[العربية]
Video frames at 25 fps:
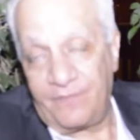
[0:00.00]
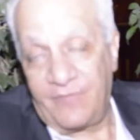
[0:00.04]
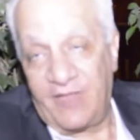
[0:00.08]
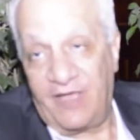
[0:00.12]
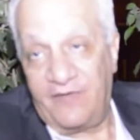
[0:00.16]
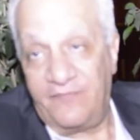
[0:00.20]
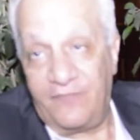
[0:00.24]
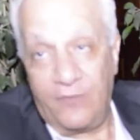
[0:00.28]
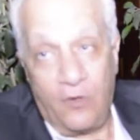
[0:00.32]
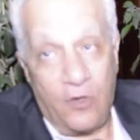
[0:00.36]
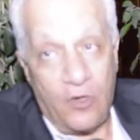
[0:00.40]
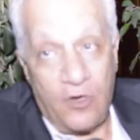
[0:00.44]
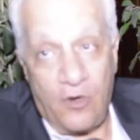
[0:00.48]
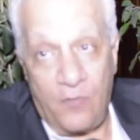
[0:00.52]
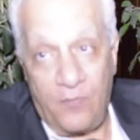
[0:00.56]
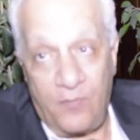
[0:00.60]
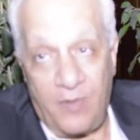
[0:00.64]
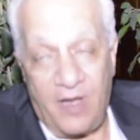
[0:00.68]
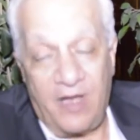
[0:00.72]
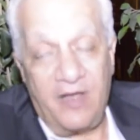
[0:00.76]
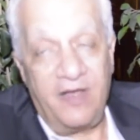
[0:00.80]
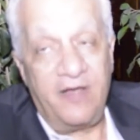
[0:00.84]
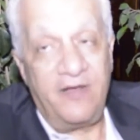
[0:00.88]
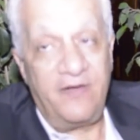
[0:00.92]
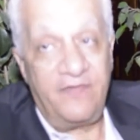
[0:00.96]
في
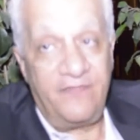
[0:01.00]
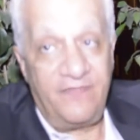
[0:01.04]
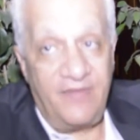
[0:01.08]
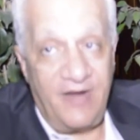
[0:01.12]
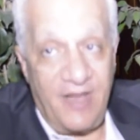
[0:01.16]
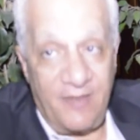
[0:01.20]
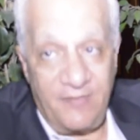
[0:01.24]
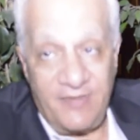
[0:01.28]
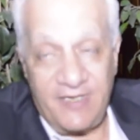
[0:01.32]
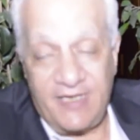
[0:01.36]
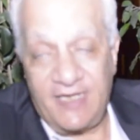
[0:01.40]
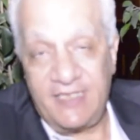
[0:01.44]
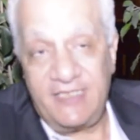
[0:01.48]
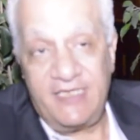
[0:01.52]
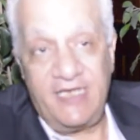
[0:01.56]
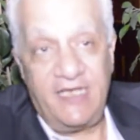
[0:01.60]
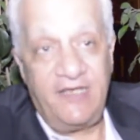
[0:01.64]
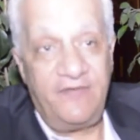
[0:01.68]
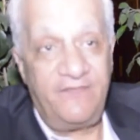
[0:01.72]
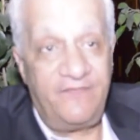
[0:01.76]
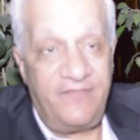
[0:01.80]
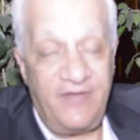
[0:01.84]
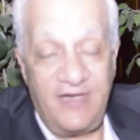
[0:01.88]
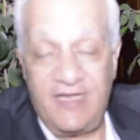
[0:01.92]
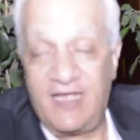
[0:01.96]
أوروبا في
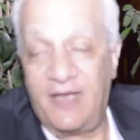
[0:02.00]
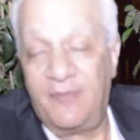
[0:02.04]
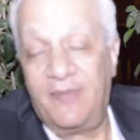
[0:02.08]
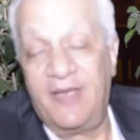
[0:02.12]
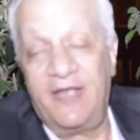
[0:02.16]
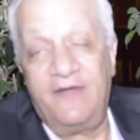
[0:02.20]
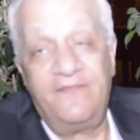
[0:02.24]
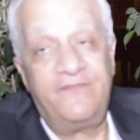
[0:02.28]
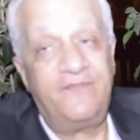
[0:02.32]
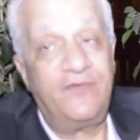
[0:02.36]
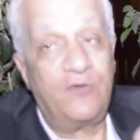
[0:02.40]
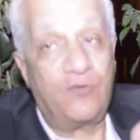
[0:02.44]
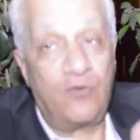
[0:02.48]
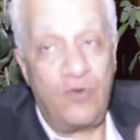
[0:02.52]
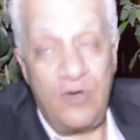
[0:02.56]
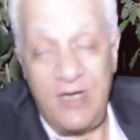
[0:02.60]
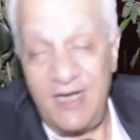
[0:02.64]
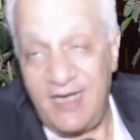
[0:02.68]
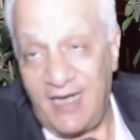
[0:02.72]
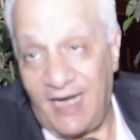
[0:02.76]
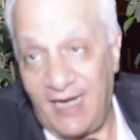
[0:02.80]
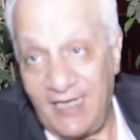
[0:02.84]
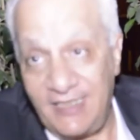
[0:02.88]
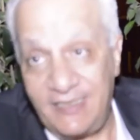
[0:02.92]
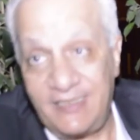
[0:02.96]
الامريكتين في اليابان في
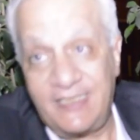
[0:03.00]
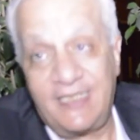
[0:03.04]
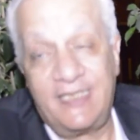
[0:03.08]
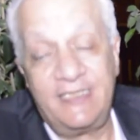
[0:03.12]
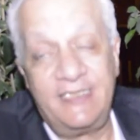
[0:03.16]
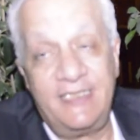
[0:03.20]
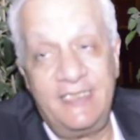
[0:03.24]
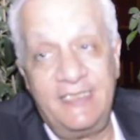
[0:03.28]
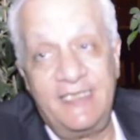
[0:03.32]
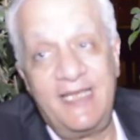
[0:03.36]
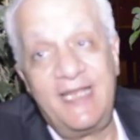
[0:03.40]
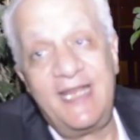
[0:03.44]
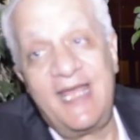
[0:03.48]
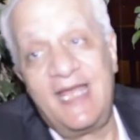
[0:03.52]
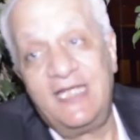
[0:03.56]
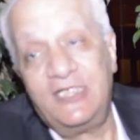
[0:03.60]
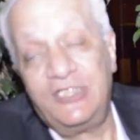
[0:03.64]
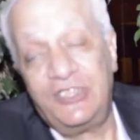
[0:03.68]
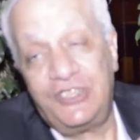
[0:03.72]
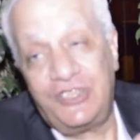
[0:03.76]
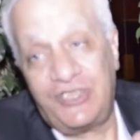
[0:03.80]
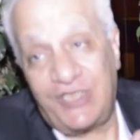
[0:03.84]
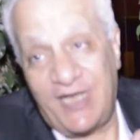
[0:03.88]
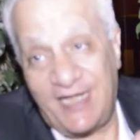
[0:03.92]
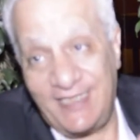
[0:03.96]
كل حته كانت ادانه
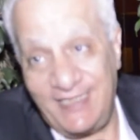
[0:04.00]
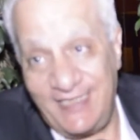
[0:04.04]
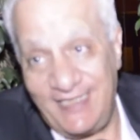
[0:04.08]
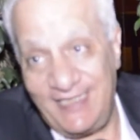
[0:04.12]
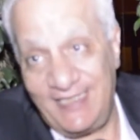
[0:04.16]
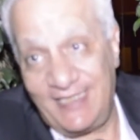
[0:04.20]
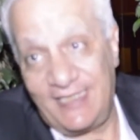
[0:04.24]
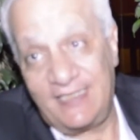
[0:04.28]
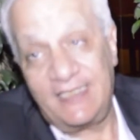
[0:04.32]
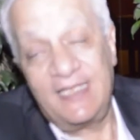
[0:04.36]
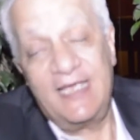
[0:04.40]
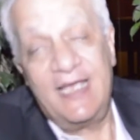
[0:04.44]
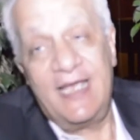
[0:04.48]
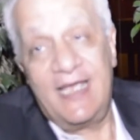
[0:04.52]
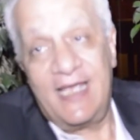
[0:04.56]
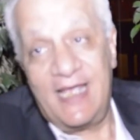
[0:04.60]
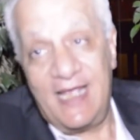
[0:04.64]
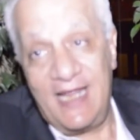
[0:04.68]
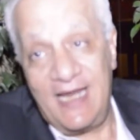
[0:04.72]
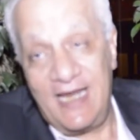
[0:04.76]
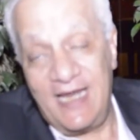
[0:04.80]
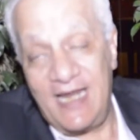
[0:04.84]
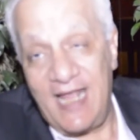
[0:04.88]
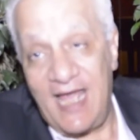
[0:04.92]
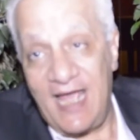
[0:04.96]
شديده
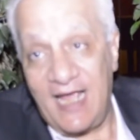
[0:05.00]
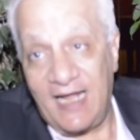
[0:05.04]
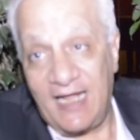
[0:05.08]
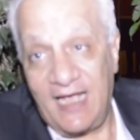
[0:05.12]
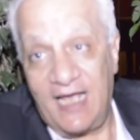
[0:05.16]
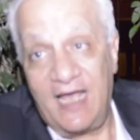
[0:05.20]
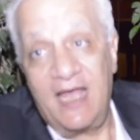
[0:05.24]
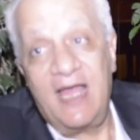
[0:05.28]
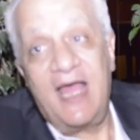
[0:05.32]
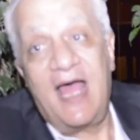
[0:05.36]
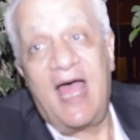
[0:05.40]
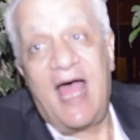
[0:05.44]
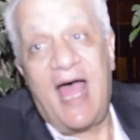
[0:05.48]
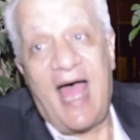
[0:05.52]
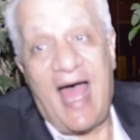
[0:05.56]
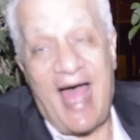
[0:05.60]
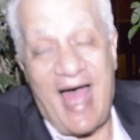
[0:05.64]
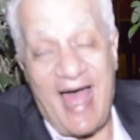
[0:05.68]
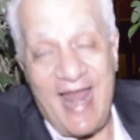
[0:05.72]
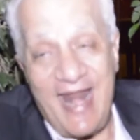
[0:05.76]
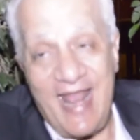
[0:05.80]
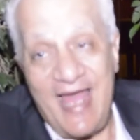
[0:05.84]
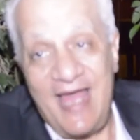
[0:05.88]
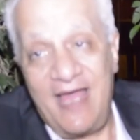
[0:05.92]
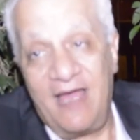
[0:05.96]
اللهجه
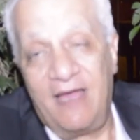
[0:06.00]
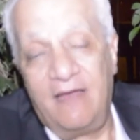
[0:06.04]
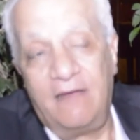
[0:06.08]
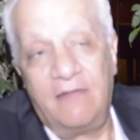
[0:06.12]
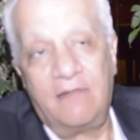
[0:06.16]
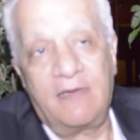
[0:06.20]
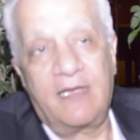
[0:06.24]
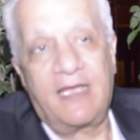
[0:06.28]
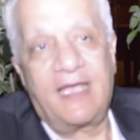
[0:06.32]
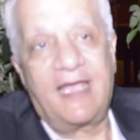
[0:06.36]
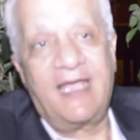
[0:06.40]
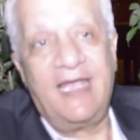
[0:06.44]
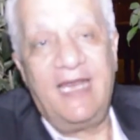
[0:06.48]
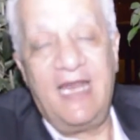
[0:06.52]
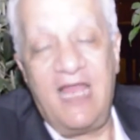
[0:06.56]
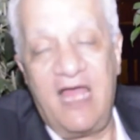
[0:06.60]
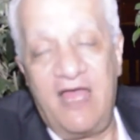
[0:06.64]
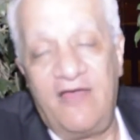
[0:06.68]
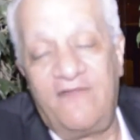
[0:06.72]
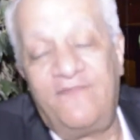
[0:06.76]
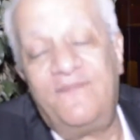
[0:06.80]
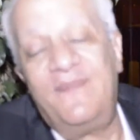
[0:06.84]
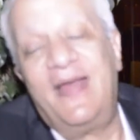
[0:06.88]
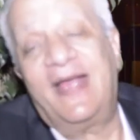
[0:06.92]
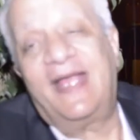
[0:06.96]
على
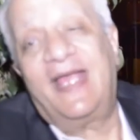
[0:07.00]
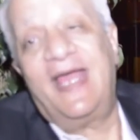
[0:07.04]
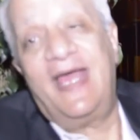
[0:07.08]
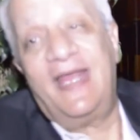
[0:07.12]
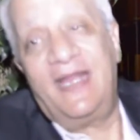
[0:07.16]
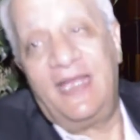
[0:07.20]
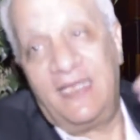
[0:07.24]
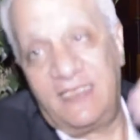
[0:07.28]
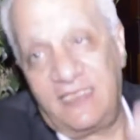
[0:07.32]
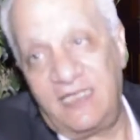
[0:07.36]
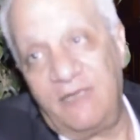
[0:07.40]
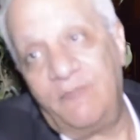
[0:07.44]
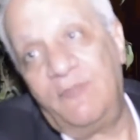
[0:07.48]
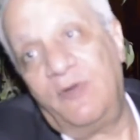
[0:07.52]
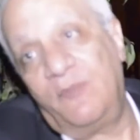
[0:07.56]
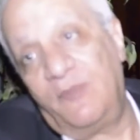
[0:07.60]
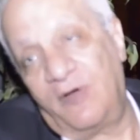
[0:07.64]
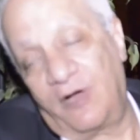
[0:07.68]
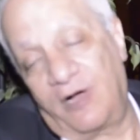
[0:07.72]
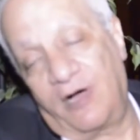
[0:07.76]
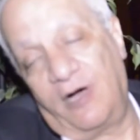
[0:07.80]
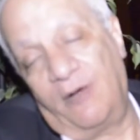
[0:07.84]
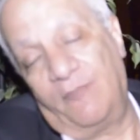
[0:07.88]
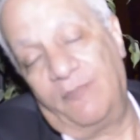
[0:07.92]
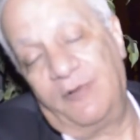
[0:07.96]
خلاف ما كان يتم من
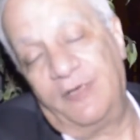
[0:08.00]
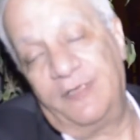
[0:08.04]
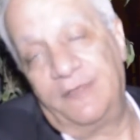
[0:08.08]
قبل